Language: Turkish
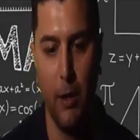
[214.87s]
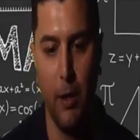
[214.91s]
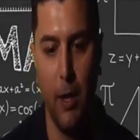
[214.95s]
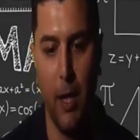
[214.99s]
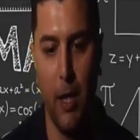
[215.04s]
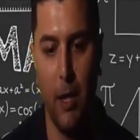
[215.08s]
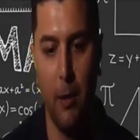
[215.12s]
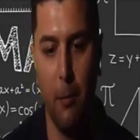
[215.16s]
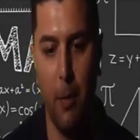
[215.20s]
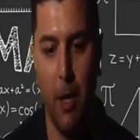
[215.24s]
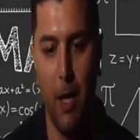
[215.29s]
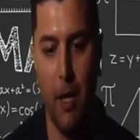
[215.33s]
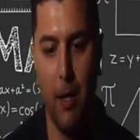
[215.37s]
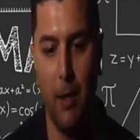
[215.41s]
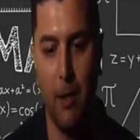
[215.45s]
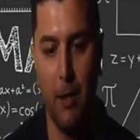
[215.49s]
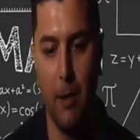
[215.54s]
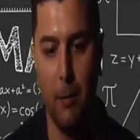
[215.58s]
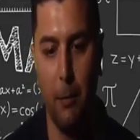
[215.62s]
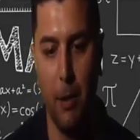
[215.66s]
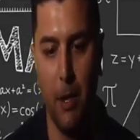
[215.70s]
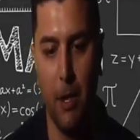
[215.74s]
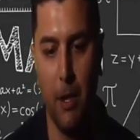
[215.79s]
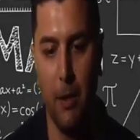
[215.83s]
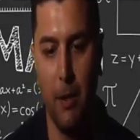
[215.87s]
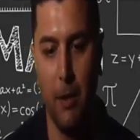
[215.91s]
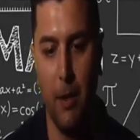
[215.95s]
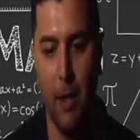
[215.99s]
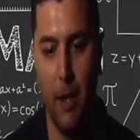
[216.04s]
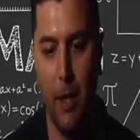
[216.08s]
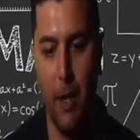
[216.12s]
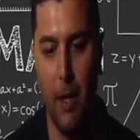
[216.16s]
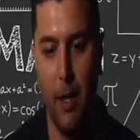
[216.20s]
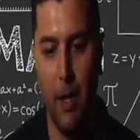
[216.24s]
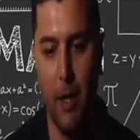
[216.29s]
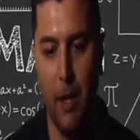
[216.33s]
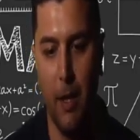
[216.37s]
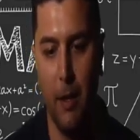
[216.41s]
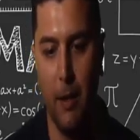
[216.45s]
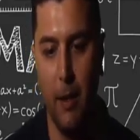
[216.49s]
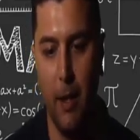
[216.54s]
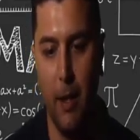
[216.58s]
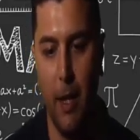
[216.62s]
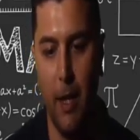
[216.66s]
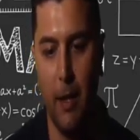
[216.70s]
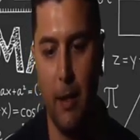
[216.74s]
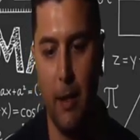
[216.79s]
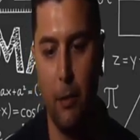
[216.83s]
Yani m-1'in de
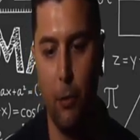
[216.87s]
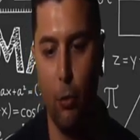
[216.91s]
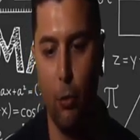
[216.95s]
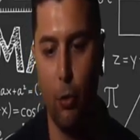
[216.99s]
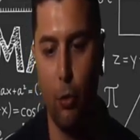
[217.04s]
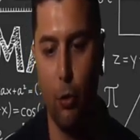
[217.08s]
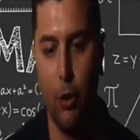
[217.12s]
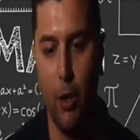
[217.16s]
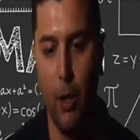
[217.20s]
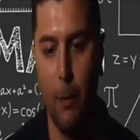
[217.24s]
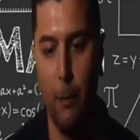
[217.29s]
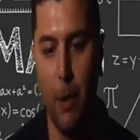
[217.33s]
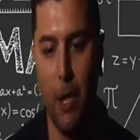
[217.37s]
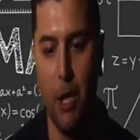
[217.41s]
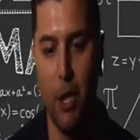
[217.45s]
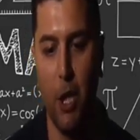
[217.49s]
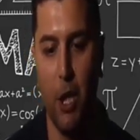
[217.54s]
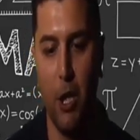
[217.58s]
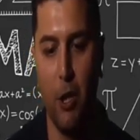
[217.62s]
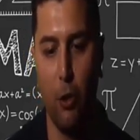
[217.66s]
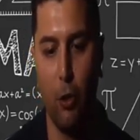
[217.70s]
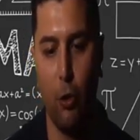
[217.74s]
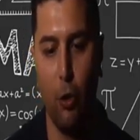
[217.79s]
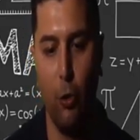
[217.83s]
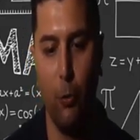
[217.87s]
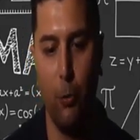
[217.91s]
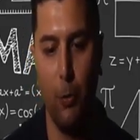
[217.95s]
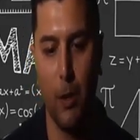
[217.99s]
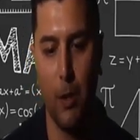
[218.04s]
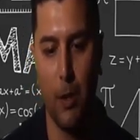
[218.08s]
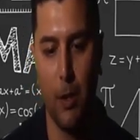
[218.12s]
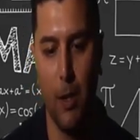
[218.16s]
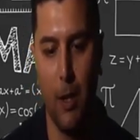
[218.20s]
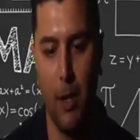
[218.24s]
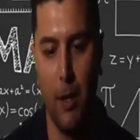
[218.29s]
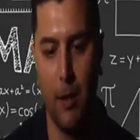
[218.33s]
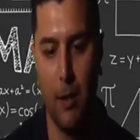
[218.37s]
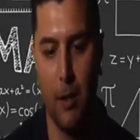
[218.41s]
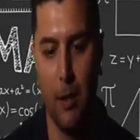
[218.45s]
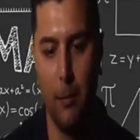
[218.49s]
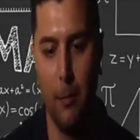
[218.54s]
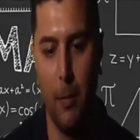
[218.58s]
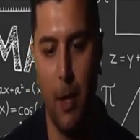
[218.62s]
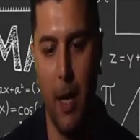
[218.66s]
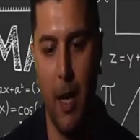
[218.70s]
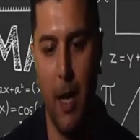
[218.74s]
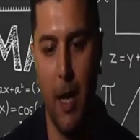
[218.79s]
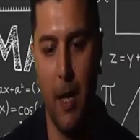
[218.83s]
n-3'ün de 5'e eşit olması
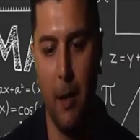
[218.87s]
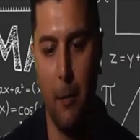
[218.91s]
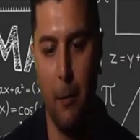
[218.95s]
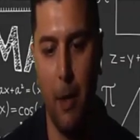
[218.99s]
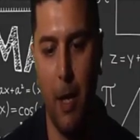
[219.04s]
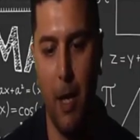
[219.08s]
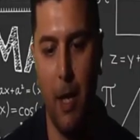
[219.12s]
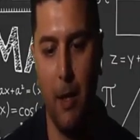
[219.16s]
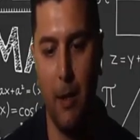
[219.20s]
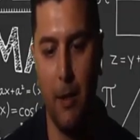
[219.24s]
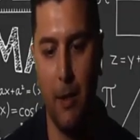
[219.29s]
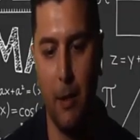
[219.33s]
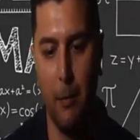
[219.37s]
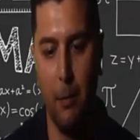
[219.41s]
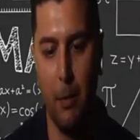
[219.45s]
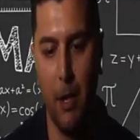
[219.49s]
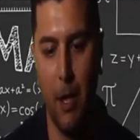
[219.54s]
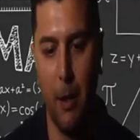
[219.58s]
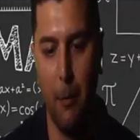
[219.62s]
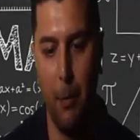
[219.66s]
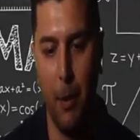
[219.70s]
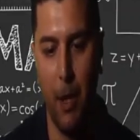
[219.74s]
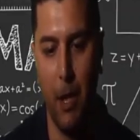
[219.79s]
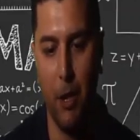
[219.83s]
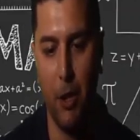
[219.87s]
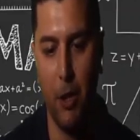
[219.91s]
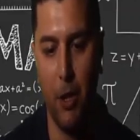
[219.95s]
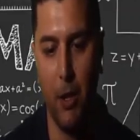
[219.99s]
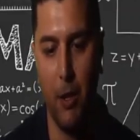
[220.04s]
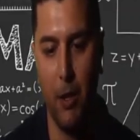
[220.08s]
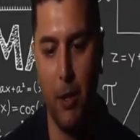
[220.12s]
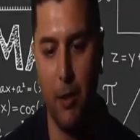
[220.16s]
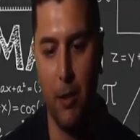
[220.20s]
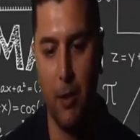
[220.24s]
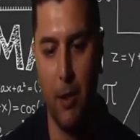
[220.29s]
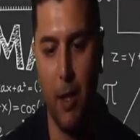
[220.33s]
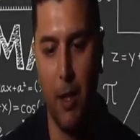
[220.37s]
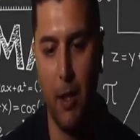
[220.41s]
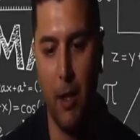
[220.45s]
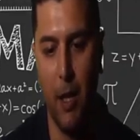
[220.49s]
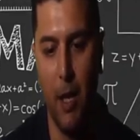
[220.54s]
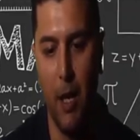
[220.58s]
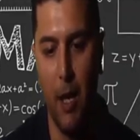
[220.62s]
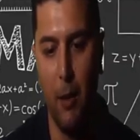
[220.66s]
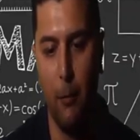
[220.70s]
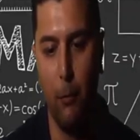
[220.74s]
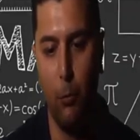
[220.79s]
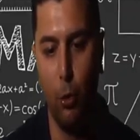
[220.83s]
lazım. Eğer m-1'e 5
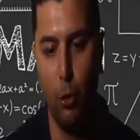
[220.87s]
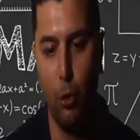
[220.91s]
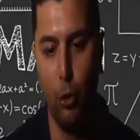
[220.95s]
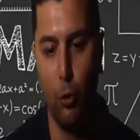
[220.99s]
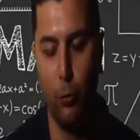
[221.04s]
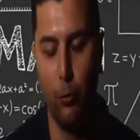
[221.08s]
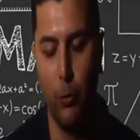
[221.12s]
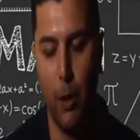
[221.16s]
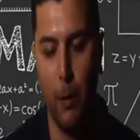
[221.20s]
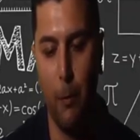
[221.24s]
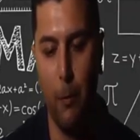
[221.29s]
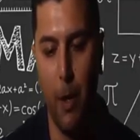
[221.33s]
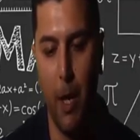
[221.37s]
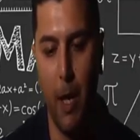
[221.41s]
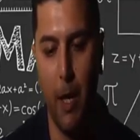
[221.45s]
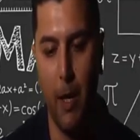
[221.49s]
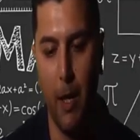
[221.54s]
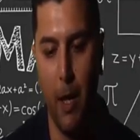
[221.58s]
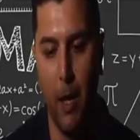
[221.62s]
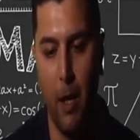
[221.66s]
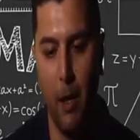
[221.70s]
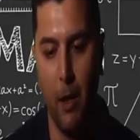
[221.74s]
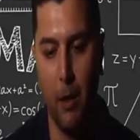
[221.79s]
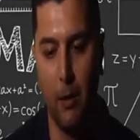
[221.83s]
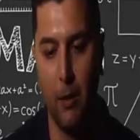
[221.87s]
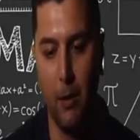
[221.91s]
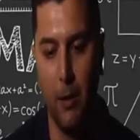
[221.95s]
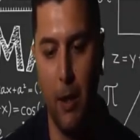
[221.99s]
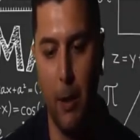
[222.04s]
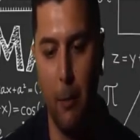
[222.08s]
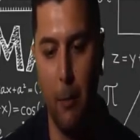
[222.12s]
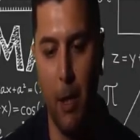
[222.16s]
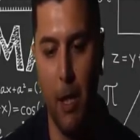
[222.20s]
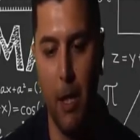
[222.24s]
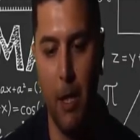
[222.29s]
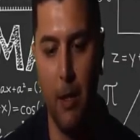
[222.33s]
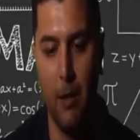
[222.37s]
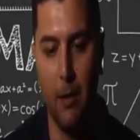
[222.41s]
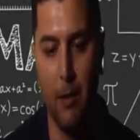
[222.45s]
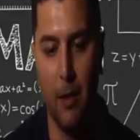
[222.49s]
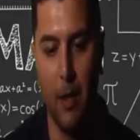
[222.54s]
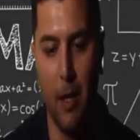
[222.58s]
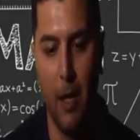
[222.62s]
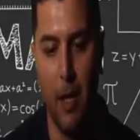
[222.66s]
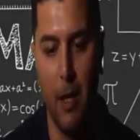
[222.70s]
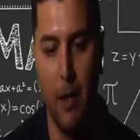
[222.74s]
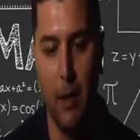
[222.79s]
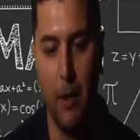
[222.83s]
dediysek bu durumda m'ye 6
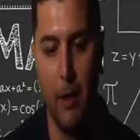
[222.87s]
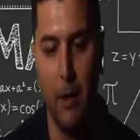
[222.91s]
demeliyiz.